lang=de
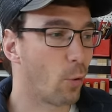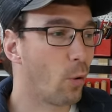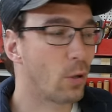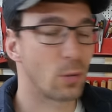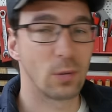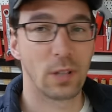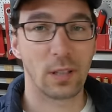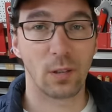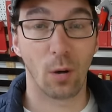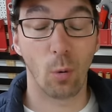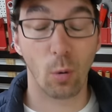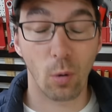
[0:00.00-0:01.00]
Ort und
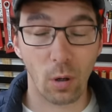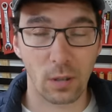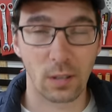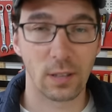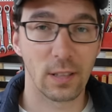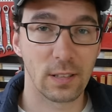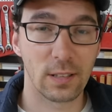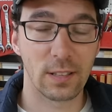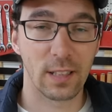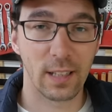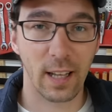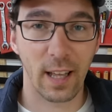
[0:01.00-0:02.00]
dachte, oh Gott, jetzt ist
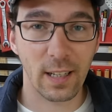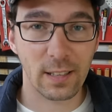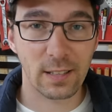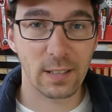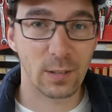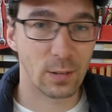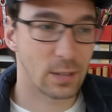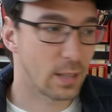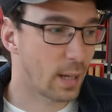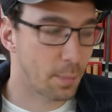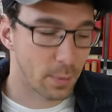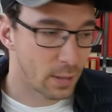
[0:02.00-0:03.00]
ja der erste
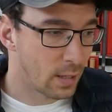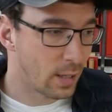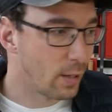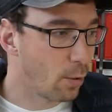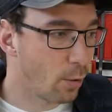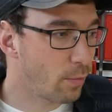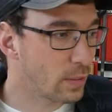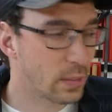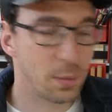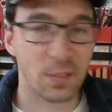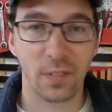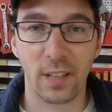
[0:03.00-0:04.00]
und hab, irgendwas
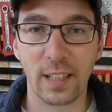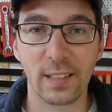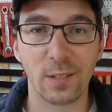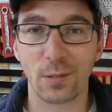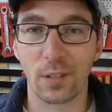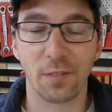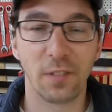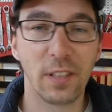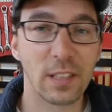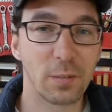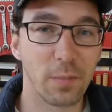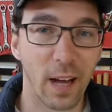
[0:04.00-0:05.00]
habe ich vergessen. Und dann
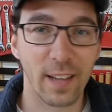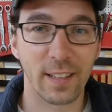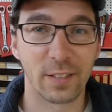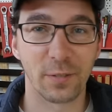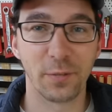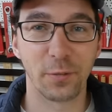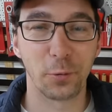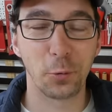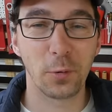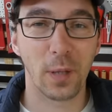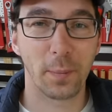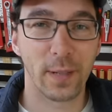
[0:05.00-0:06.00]
fiel es mir ein, das
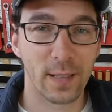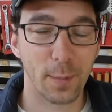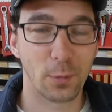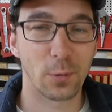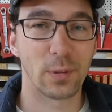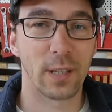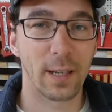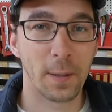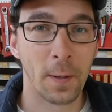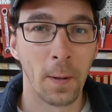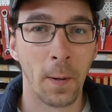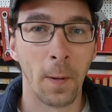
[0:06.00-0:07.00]
5-Minuten-Update
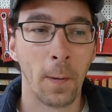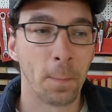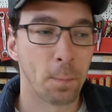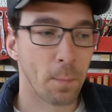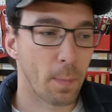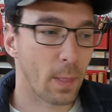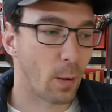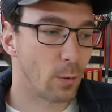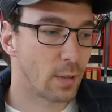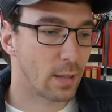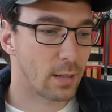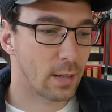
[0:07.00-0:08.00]
abzudrehen.
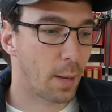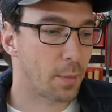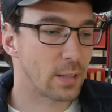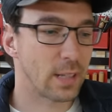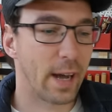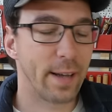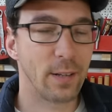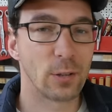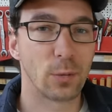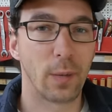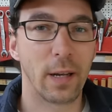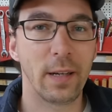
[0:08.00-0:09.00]
Und dann kam das eine
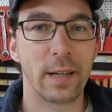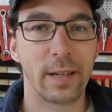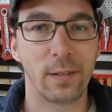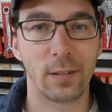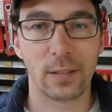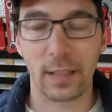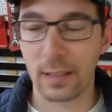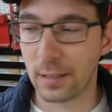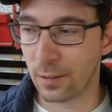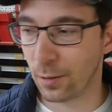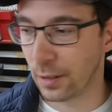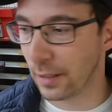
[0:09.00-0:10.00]
zum anderen und dann dachte
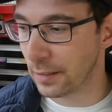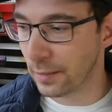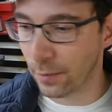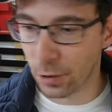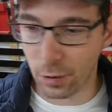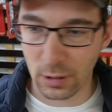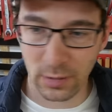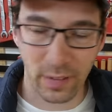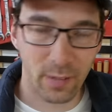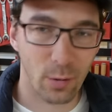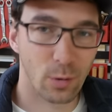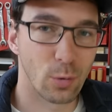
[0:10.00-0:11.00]
ich, okay, jetzt sind wir schon
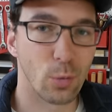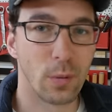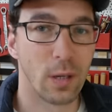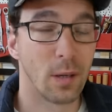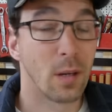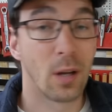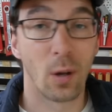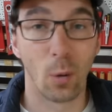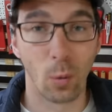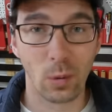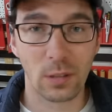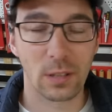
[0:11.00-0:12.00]
zwei Wochen drüber,
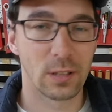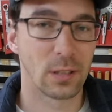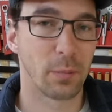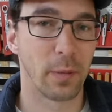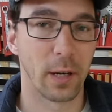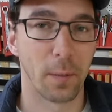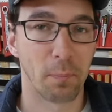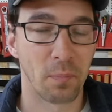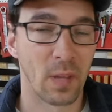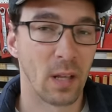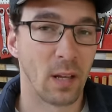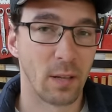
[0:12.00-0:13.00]
lohnt sich nicht mehr.
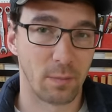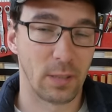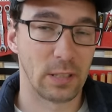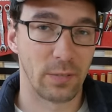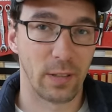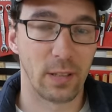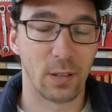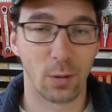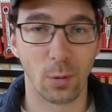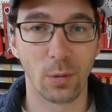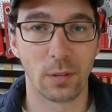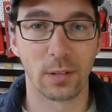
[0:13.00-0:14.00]
Das war der
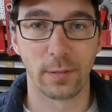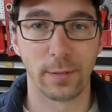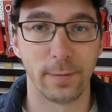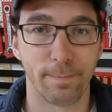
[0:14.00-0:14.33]
Grund. Ne?